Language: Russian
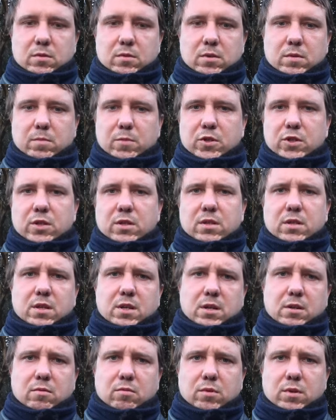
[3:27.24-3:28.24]
Обычно это
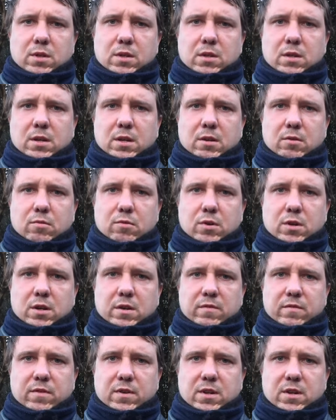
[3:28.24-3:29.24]
какое-нибудь недорогое
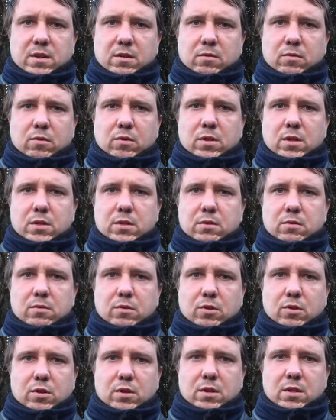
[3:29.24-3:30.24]
кафе,
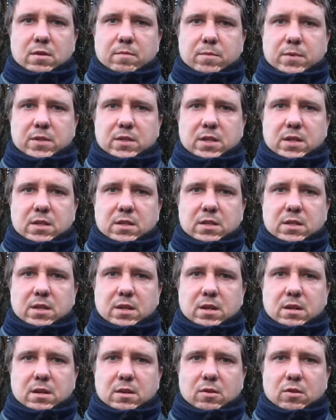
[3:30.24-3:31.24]
круглосуточное, типа
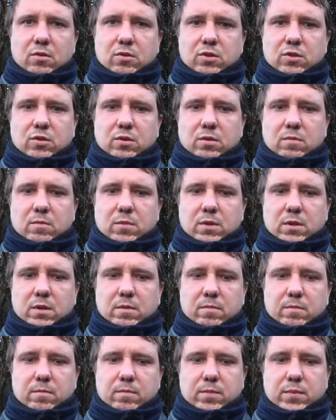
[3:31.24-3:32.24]
сайдзери или еще что-нибудь
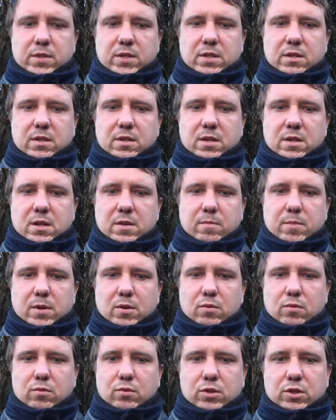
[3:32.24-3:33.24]
там. Посидели,
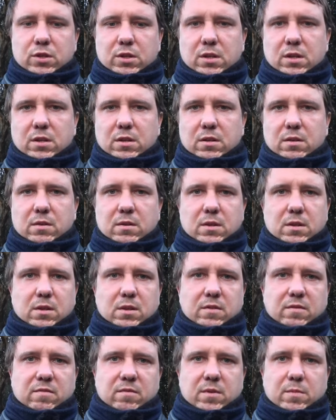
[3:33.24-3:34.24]
покушали,
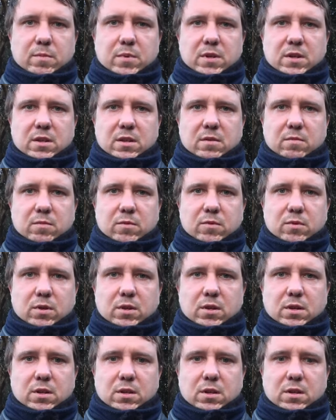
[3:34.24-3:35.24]
выпили
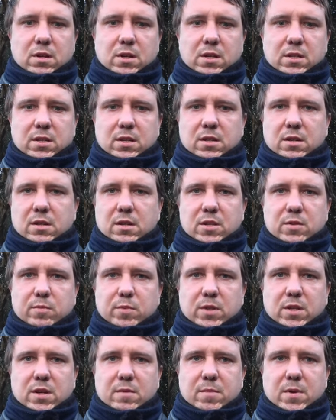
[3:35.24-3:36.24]
немного и разъехались
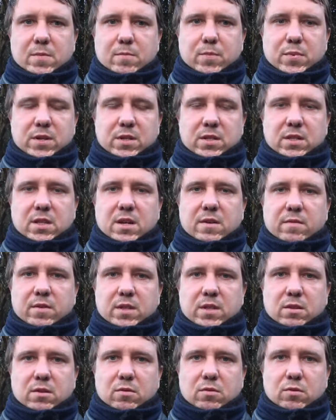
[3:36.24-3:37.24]
по домам. Поезда в,
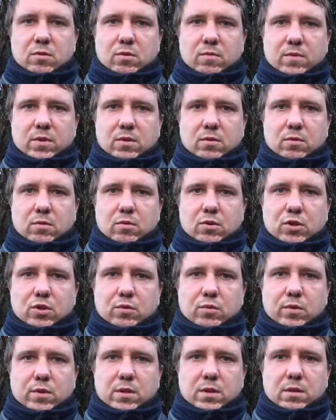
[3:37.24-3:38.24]
этот, в эту ночь
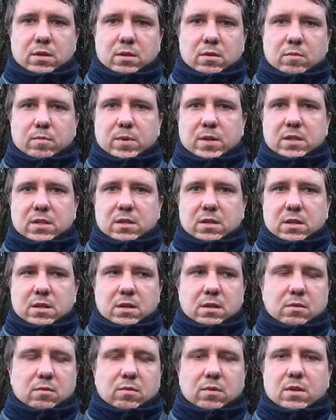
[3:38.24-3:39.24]
ходят до
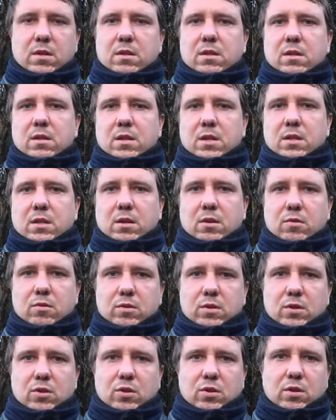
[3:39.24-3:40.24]
поздна, ну где-то до
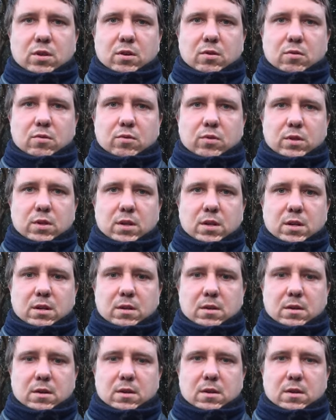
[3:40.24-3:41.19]
трех, до четырех утра.